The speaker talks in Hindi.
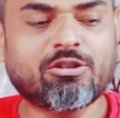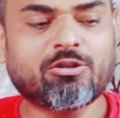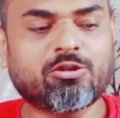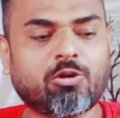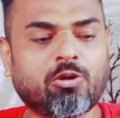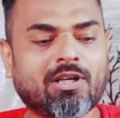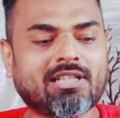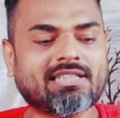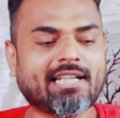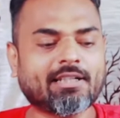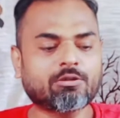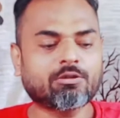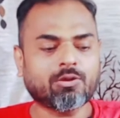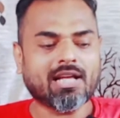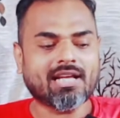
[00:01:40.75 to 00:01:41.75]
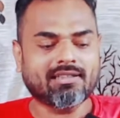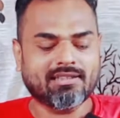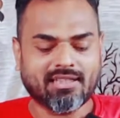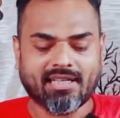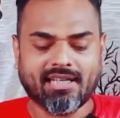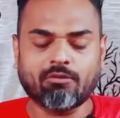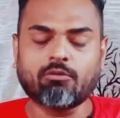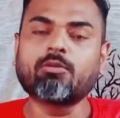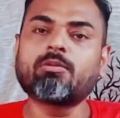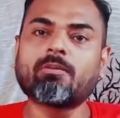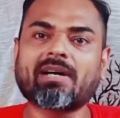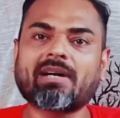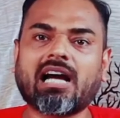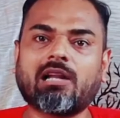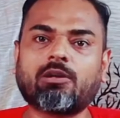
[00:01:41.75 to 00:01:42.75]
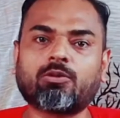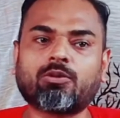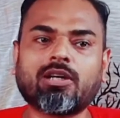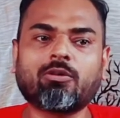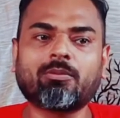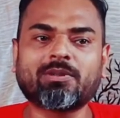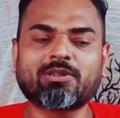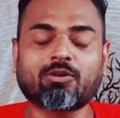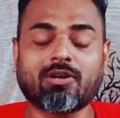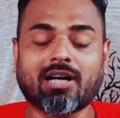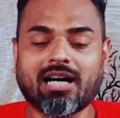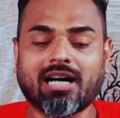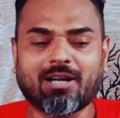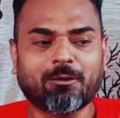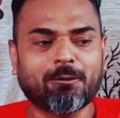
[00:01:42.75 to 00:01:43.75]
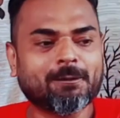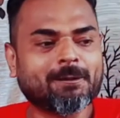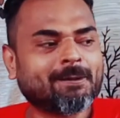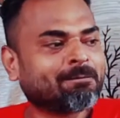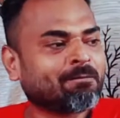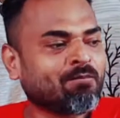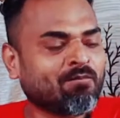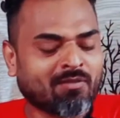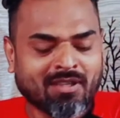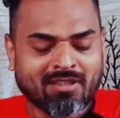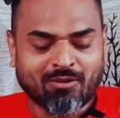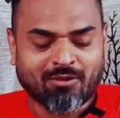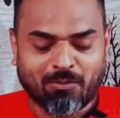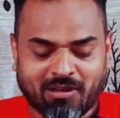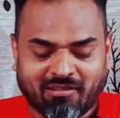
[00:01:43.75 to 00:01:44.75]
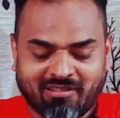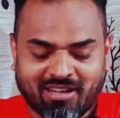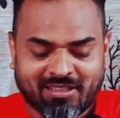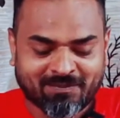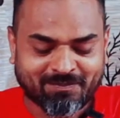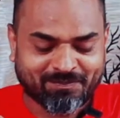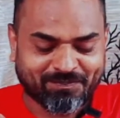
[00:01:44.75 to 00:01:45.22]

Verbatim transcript: छोटा सा एक टुकड़ा अंदर है वो भी मैं खा लूंगा और मैं इसको खा रहा हूँ भगवान